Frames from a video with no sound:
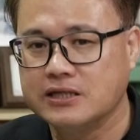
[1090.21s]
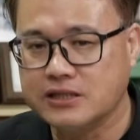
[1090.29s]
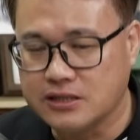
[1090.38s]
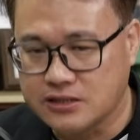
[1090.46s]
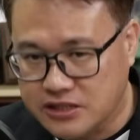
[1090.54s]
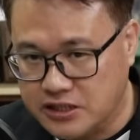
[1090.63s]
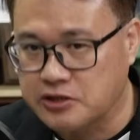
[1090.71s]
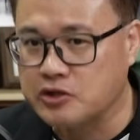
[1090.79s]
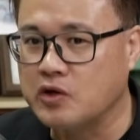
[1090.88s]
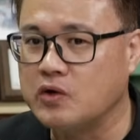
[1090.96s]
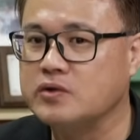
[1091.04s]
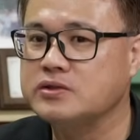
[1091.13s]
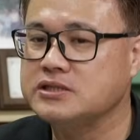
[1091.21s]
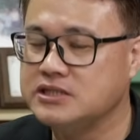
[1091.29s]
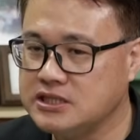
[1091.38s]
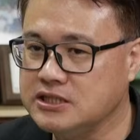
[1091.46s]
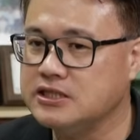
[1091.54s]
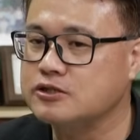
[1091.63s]
呃，成功
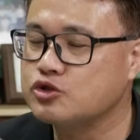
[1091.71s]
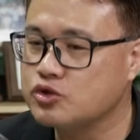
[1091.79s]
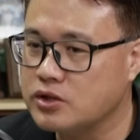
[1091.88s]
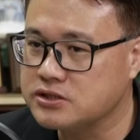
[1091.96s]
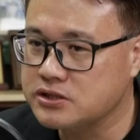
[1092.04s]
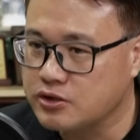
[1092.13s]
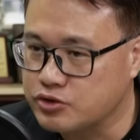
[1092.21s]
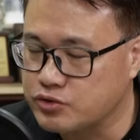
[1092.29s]
经营创造